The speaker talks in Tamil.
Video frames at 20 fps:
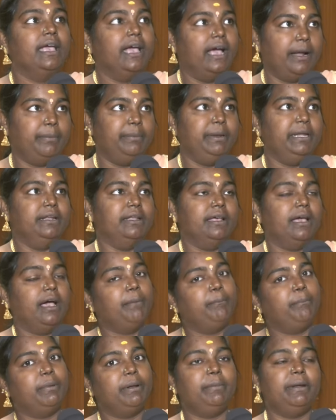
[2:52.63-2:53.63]
அப்படின்னு
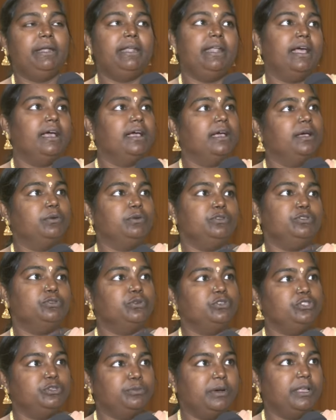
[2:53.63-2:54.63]
அப்புறமேட்டு நாங்கள்
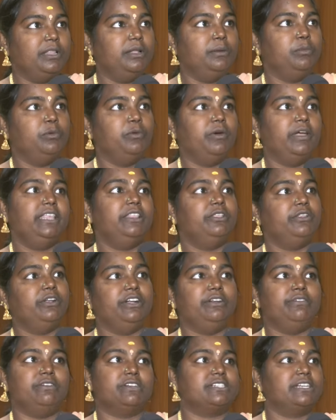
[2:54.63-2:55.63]
கொஞ்சம் கொஞ்சமாக அதில் மூவ் ஆகி இது
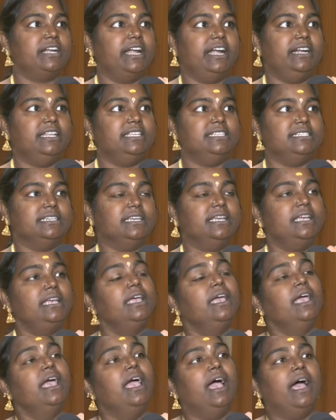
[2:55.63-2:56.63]
ரெண்டு வருஷம் ஆயிடுச்சு
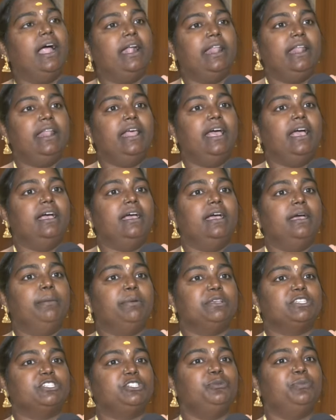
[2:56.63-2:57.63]
ஆனால் நாங்கள்
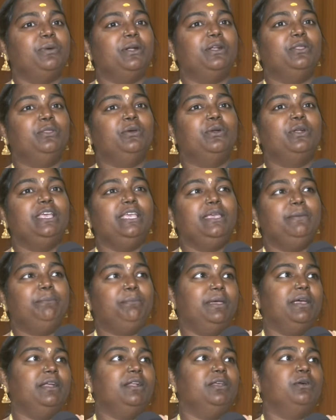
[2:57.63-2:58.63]
ஃபஸ்ட்டு பண்ணதோடு
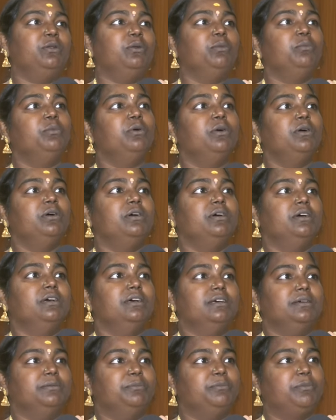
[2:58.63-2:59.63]
இப்போ எங்களுக்கு ரொம்ப
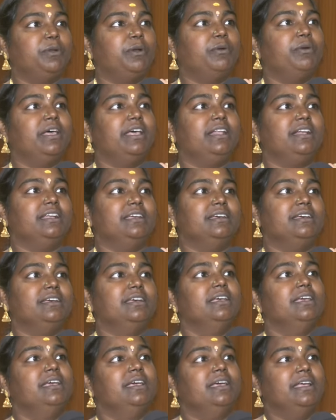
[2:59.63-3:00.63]
ப்ரௌடாக
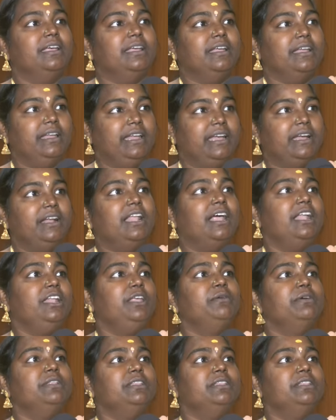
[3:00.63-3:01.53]
இருக்குது எங்களாலேயும்